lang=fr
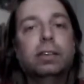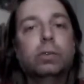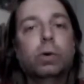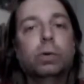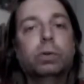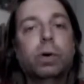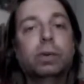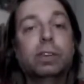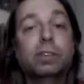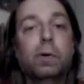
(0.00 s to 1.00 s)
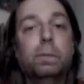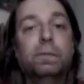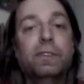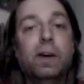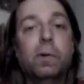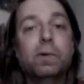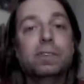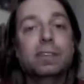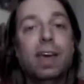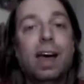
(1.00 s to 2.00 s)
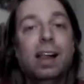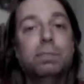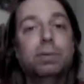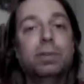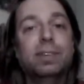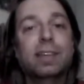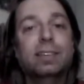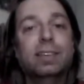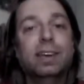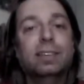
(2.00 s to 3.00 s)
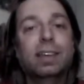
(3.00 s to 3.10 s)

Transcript: Ils ont, donc, ils ont fait un scalp de sa tête